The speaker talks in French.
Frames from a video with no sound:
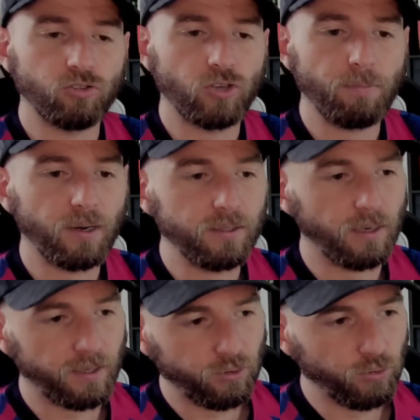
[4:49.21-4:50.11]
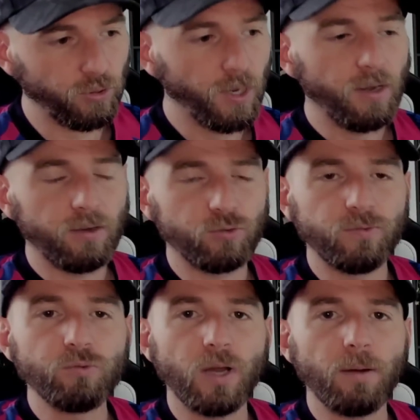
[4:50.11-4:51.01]
J'avais parlé il y a quelques,
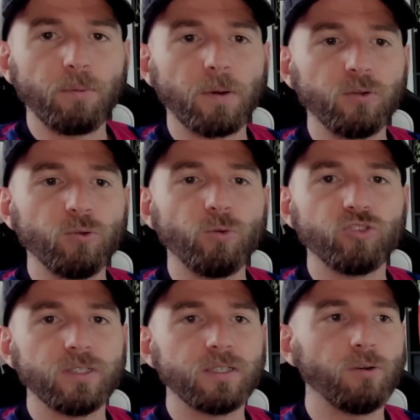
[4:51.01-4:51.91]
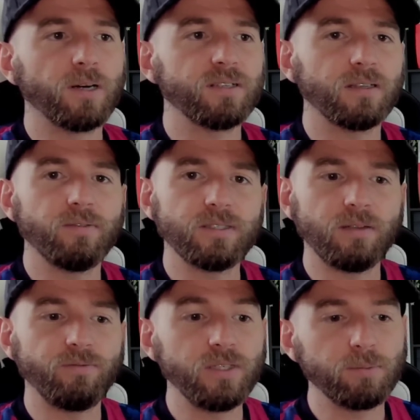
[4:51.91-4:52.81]
souvenez-vous, il y a à peu près deux mois, j'ai dit que le Barça TV
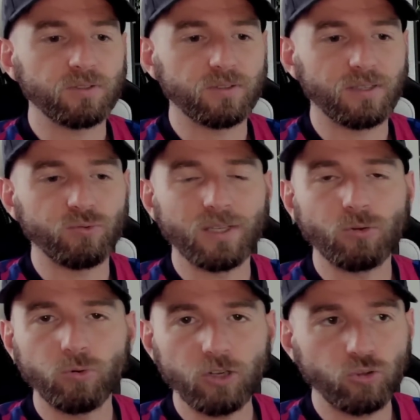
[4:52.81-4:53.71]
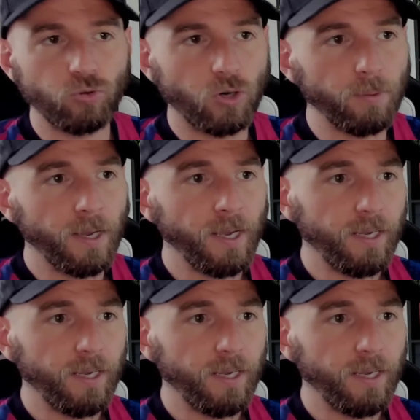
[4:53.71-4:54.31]
c'était fini parce que ça coûtait trop d'argent au club.